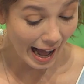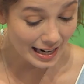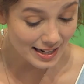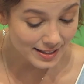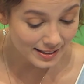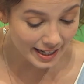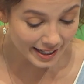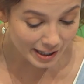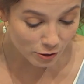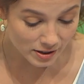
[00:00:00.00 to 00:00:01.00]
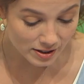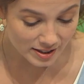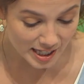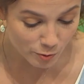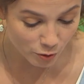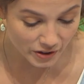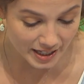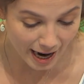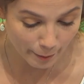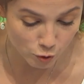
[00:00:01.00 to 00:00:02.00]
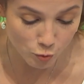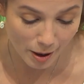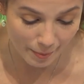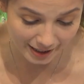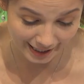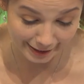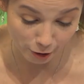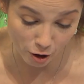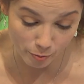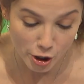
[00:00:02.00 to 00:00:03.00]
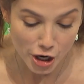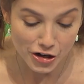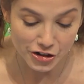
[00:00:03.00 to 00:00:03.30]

Als Kiki und Timo wieder am Supermarkt ankommen,